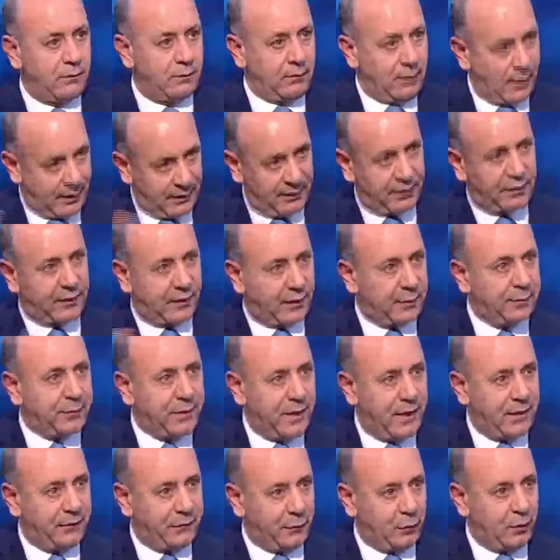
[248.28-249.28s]
حضرتك
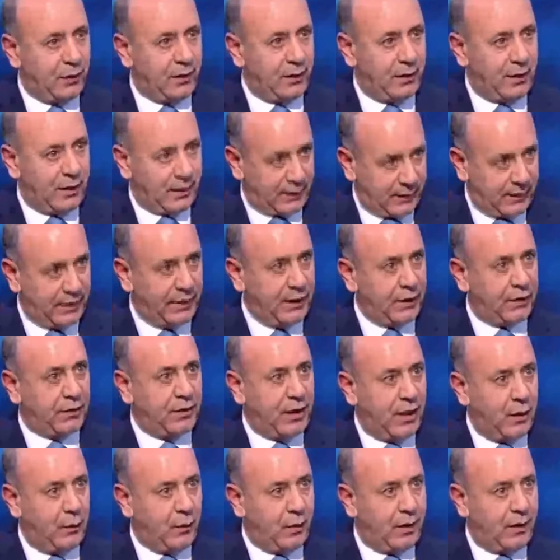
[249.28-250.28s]
بتعرفي والله لا كان
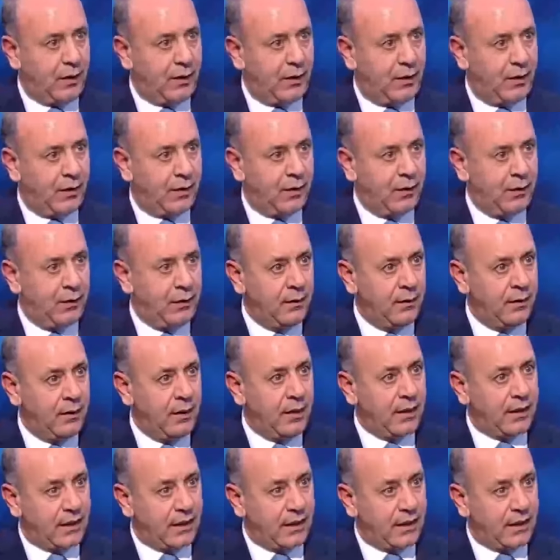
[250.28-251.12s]
يحضرها والله لا نعم.